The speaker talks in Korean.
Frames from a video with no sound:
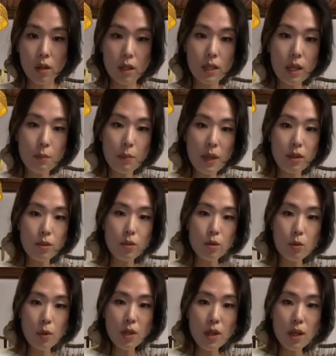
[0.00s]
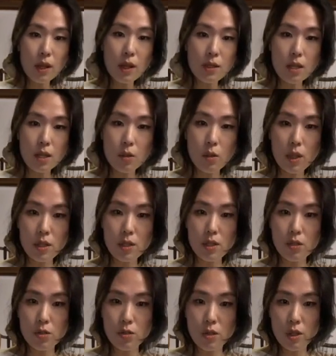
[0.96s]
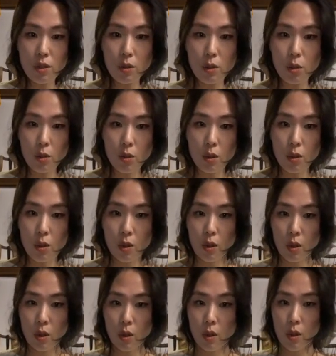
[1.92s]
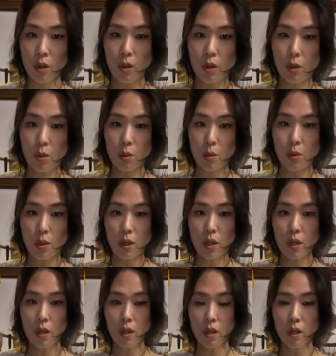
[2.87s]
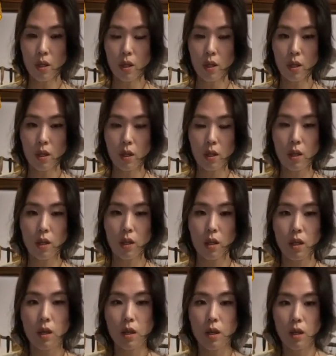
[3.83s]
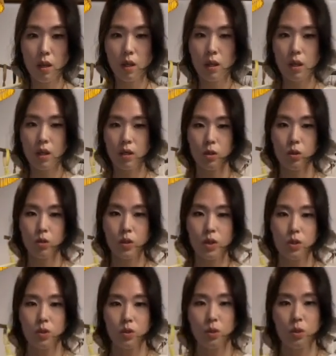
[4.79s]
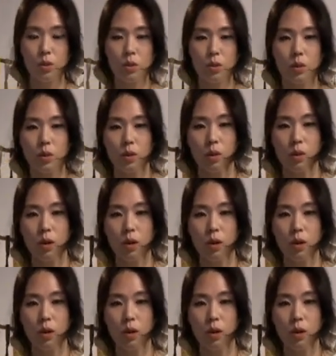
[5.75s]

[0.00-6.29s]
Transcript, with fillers: 그냥 밴드로 편하게 착용하실 수 있는 거고, 이렇게. 그리고 이쪽